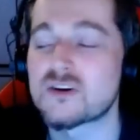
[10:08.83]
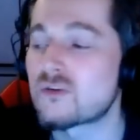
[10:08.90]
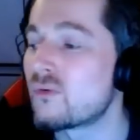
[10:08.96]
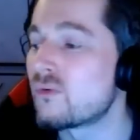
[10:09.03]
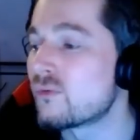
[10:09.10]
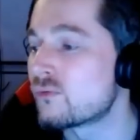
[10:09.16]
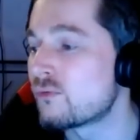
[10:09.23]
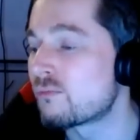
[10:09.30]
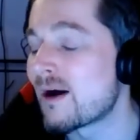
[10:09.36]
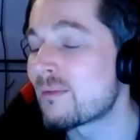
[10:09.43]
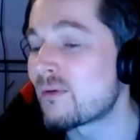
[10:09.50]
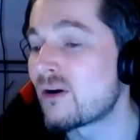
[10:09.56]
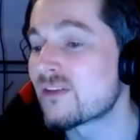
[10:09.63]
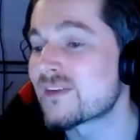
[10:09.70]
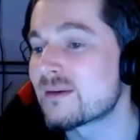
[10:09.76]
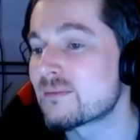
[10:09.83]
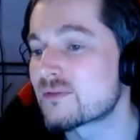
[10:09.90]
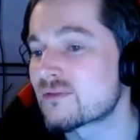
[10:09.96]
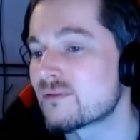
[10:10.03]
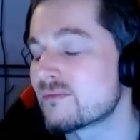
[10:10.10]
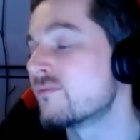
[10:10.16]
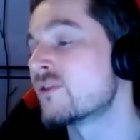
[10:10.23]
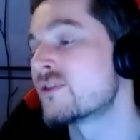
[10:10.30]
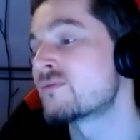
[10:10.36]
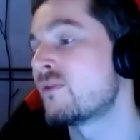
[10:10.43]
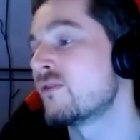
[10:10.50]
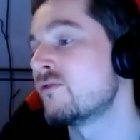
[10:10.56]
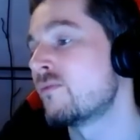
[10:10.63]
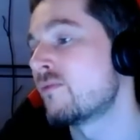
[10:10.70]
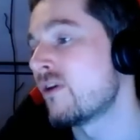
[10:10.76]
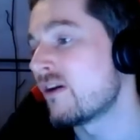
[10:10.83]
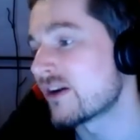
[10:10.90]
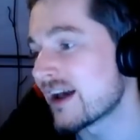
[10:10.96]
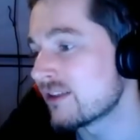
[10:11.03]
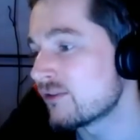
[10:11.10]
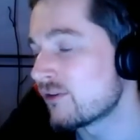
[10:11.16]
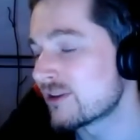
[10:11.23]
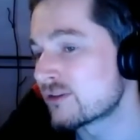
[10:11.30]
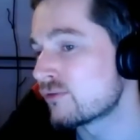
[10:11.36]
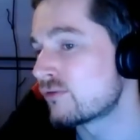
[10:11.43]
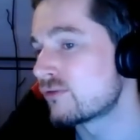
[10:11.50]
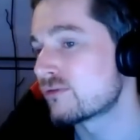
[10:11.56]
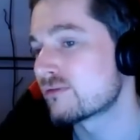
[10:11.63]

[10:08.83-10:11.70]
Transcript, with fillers: GG à toi. C'est dur de prendre du poids, c'est très très dur.